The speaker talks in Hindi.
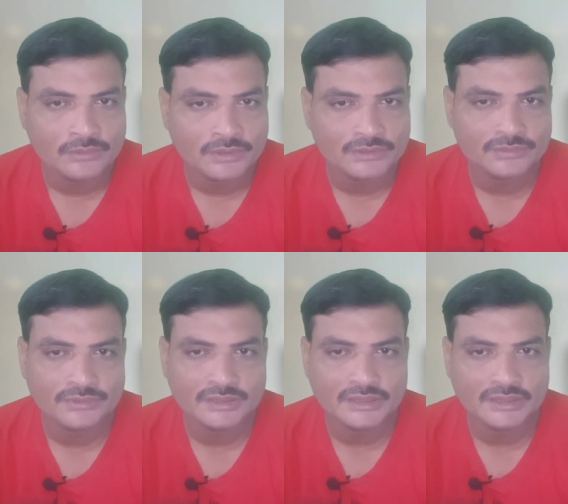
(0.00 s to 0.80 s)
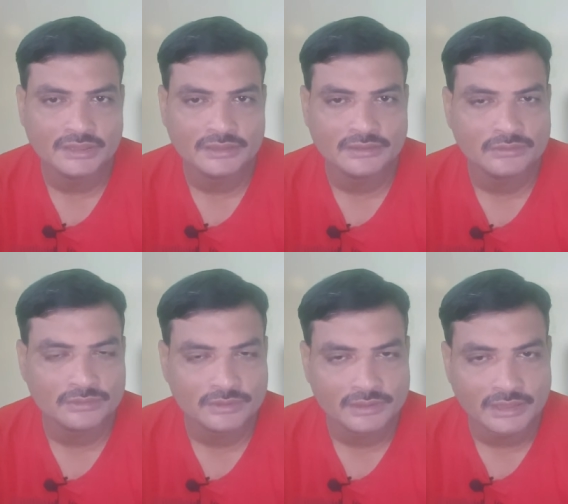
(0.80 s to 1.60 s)
उल्टा सोने की आदत है और
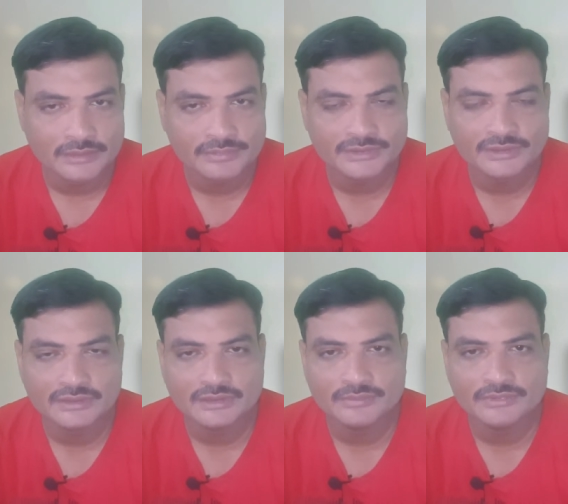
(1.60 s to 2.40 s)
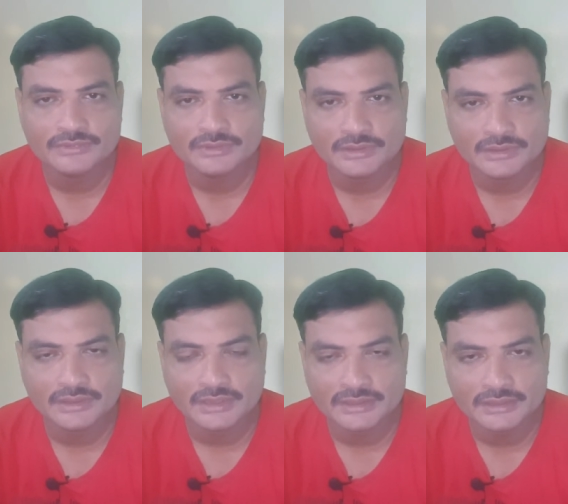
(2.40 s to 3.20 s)
उसके दांत पीसने की भी उसके अंदर
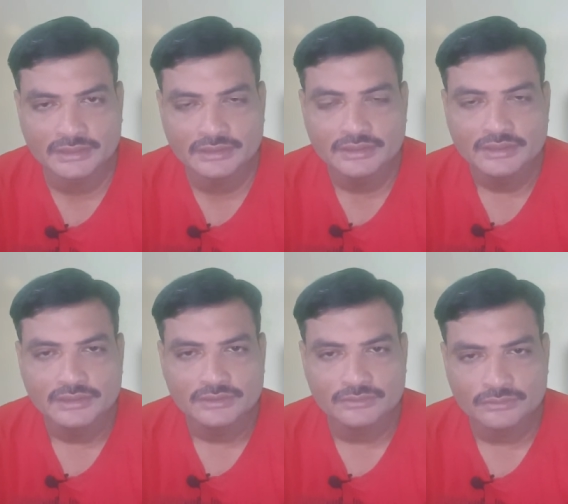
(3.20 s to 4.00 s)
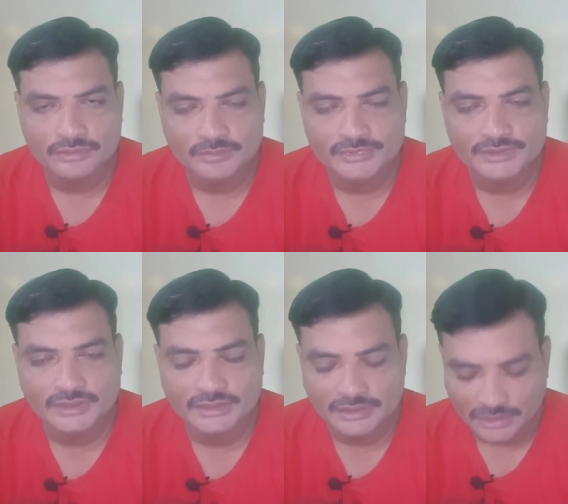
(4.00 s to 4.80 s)
आदत है तो समझ
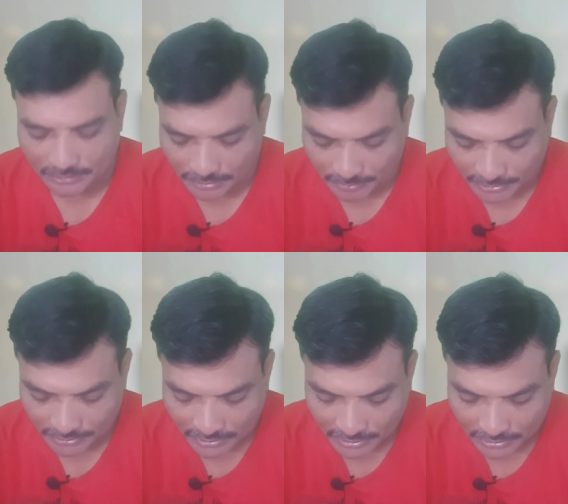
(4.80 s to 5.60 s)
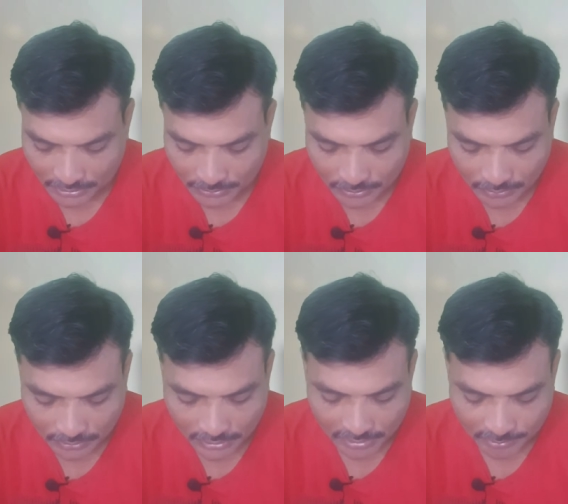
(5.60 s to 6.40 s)
जाइए कि आपके बच्चे की जो है वो
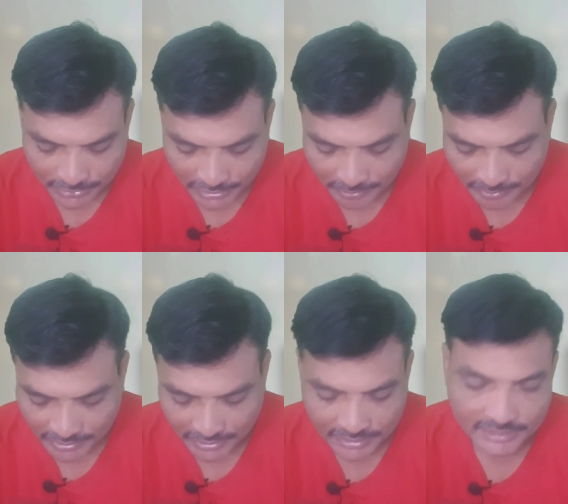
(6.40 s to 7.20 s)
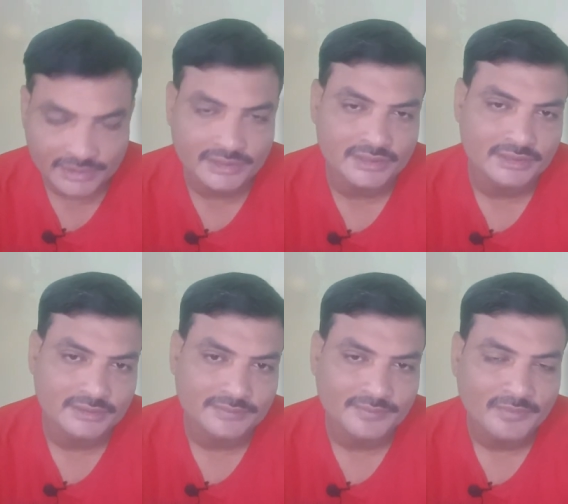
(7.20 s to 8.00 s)
पेट में कीड़ा है
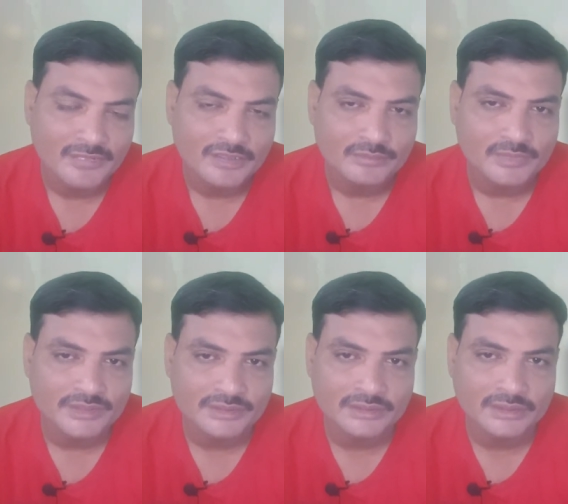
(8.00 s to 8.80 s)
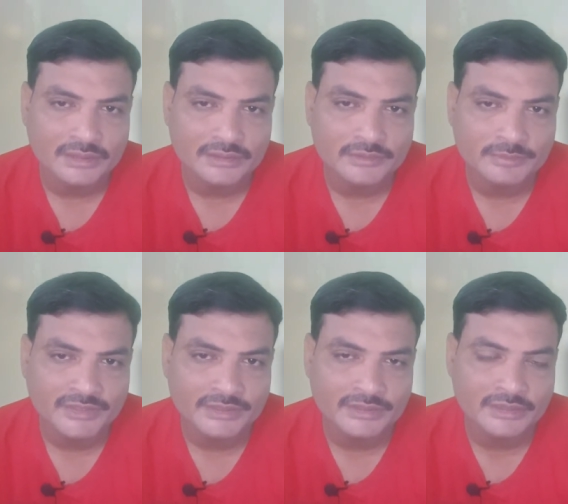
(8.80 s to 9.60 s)
बच्चा
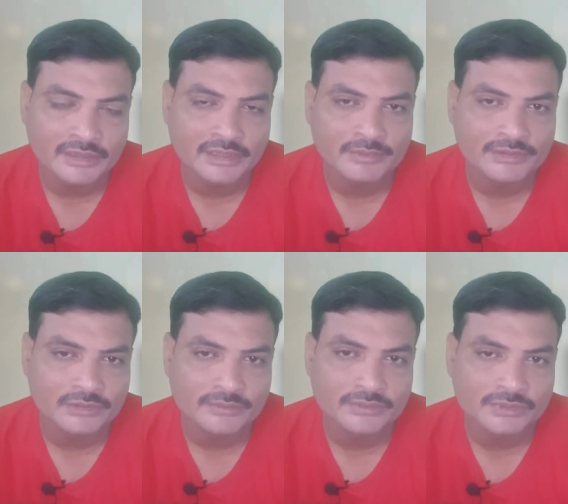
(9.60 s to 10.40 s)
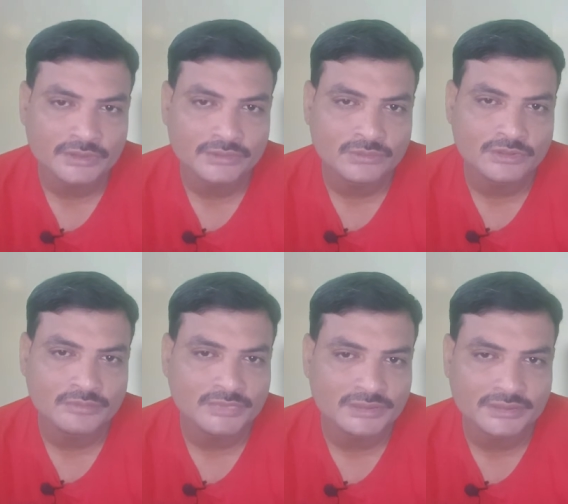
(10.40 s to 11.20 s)
इसमें ये अलामत ये भी होती है कि सोते
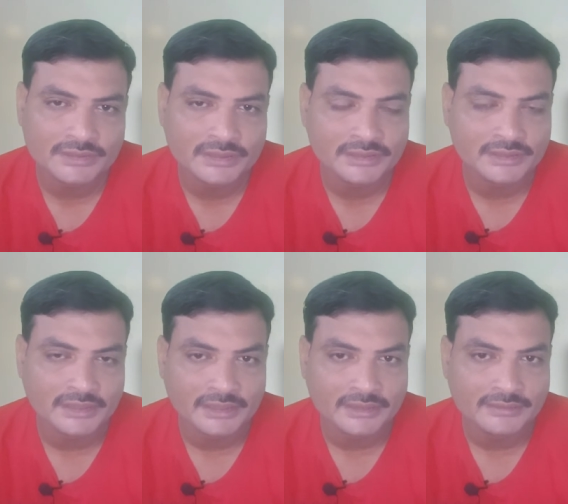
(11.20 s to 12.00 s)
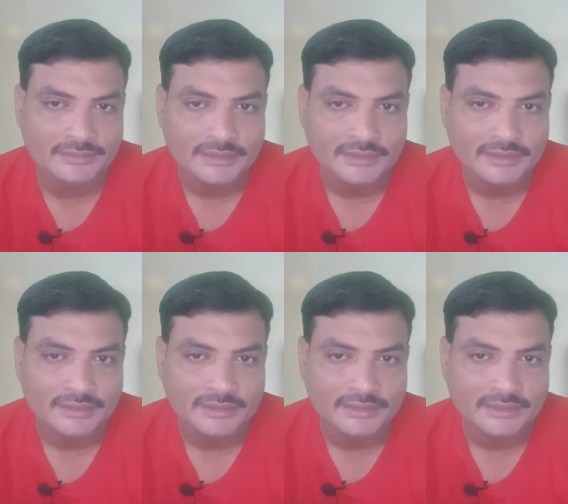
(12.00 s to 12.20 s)
में अक्सर डर जाएगा